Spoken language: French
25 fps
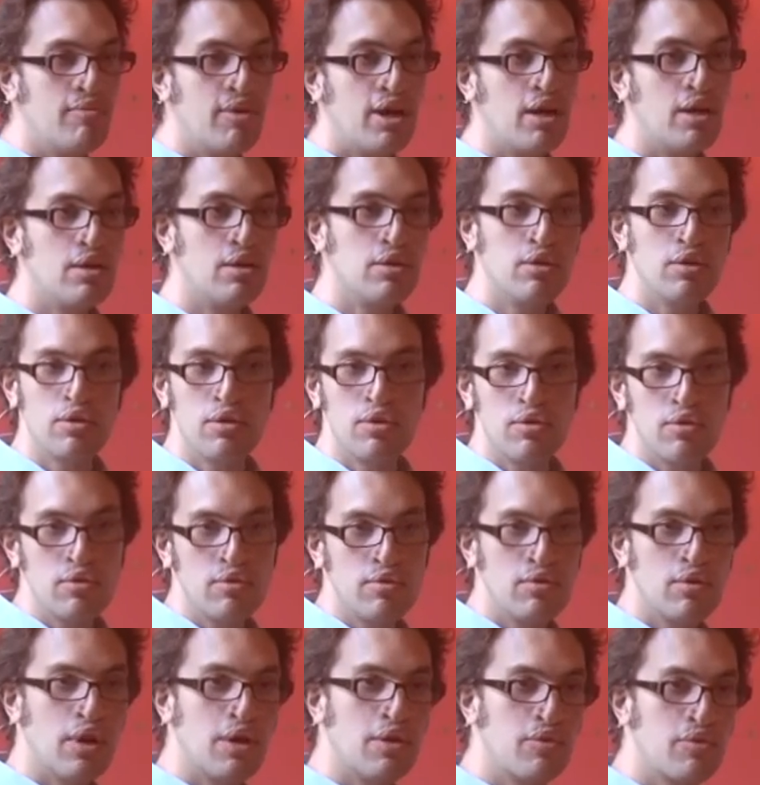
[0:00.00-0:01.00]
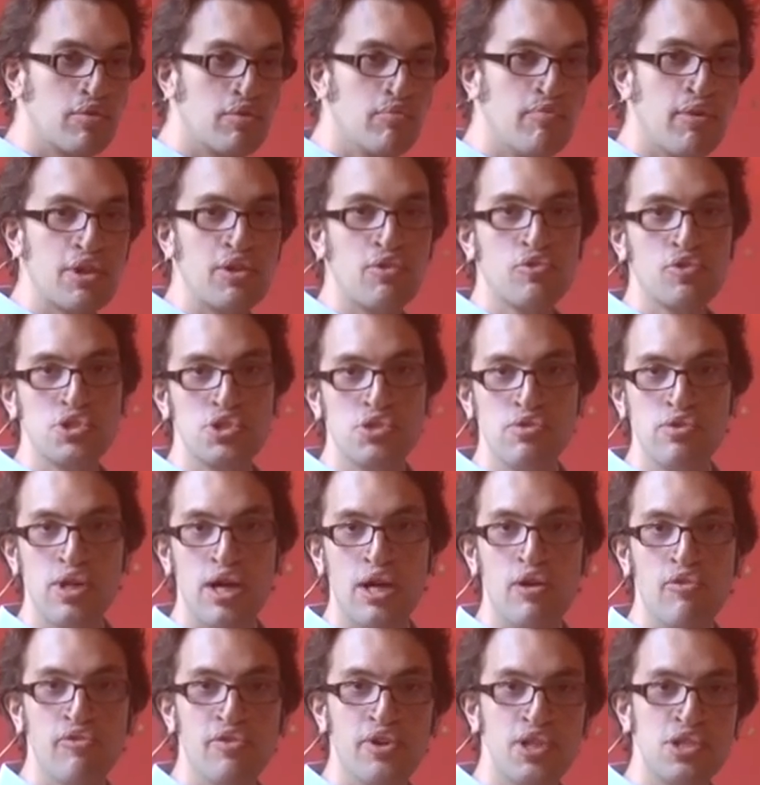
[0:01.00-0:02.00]
ben, parce que maintenant que je suis
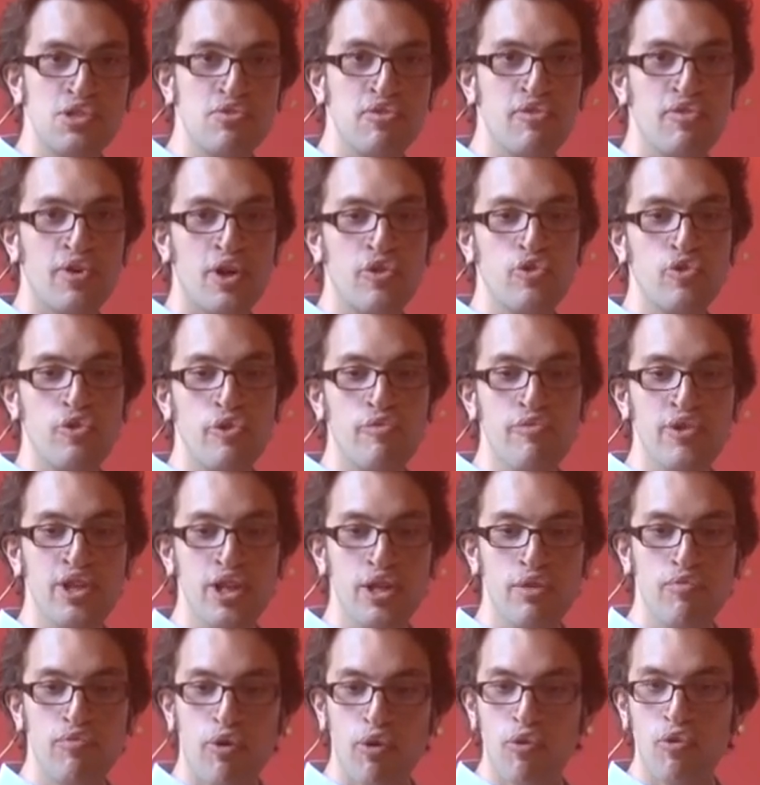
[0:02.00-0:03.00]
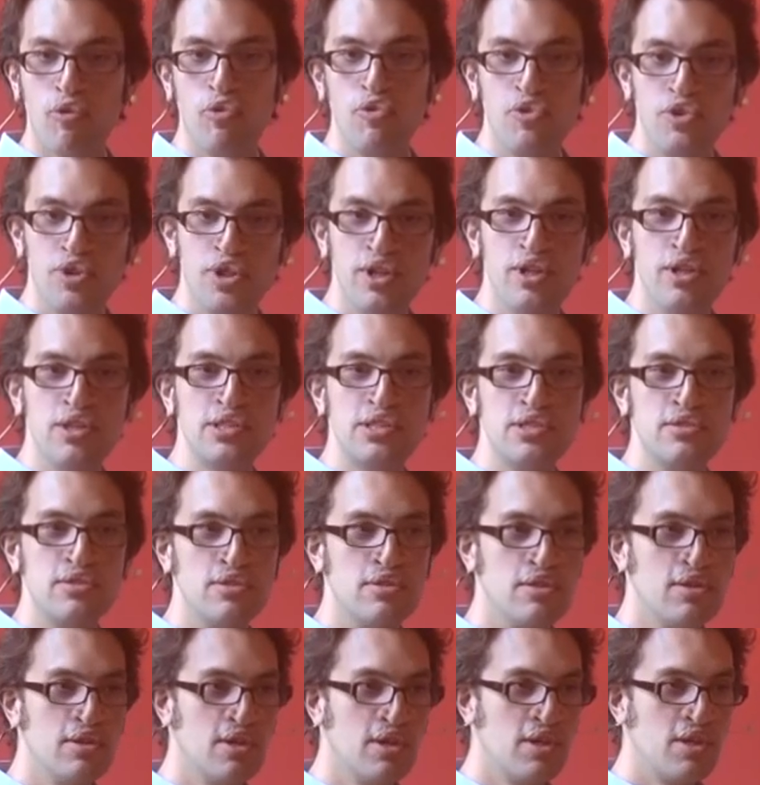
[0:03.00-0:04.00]
là, en fait, je vais faire du lobbying pour qu'on l'utilise
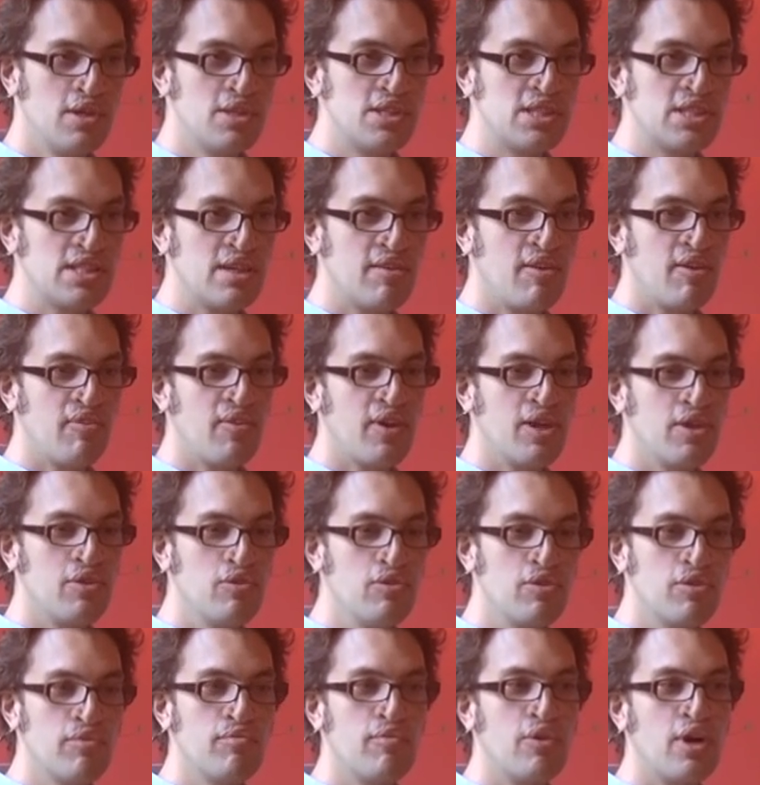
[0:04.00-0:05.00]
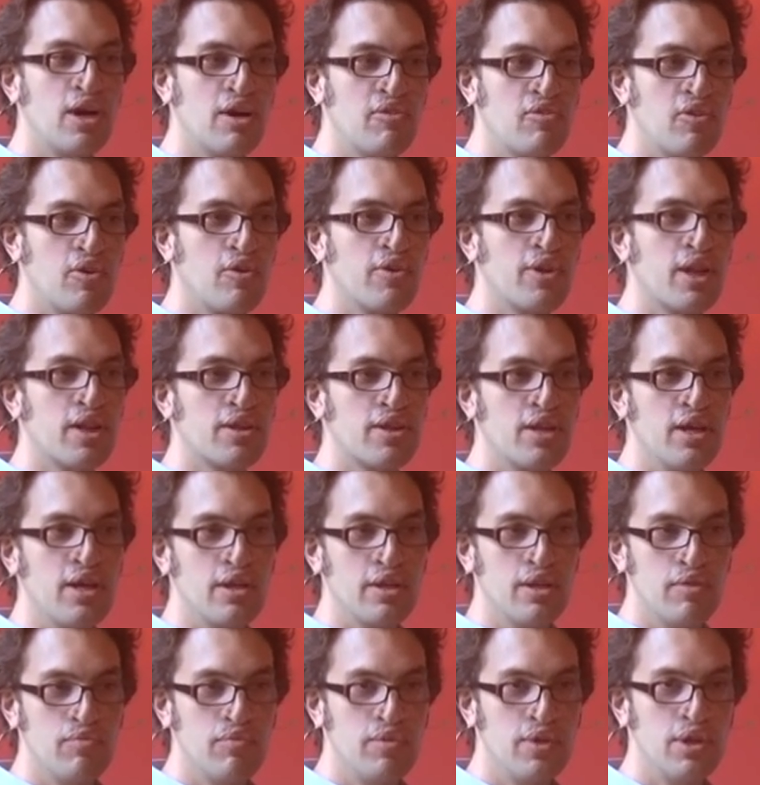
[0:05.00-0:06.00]
chez Savoir Linux, à la fois en
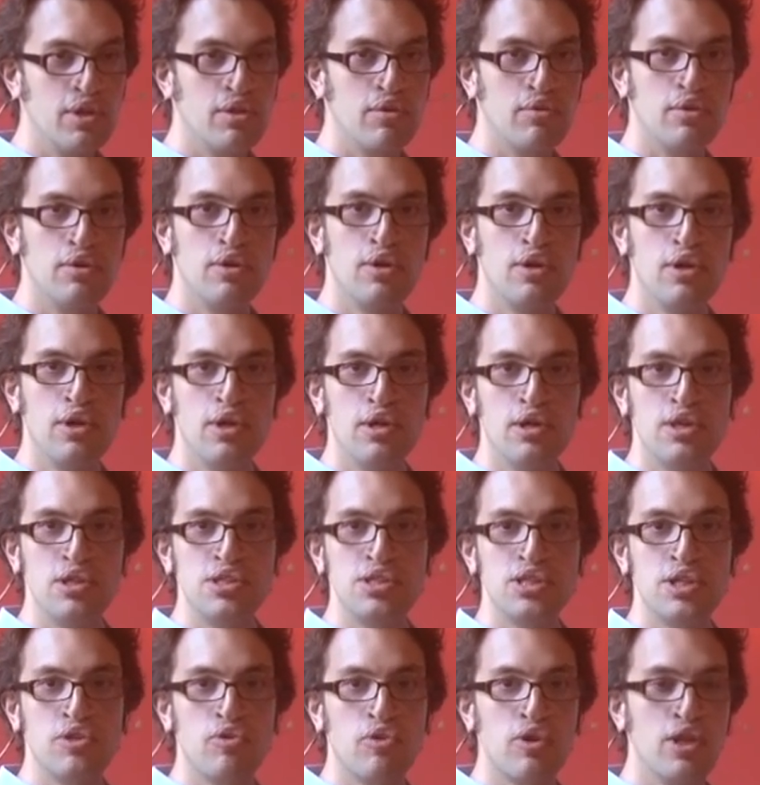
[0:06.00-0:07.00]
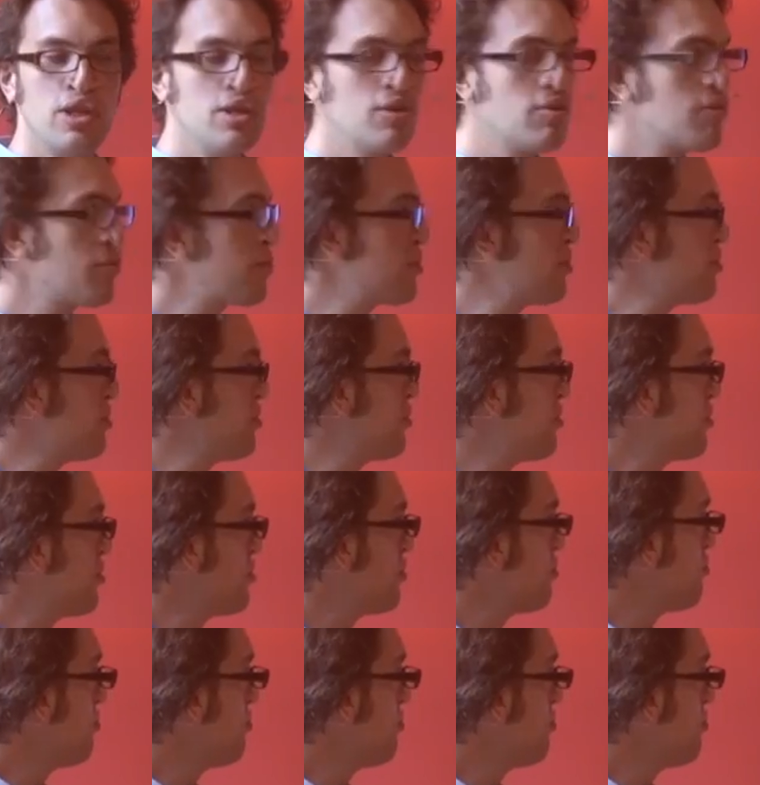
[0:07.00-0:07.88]
interne et puis chez nos clients si on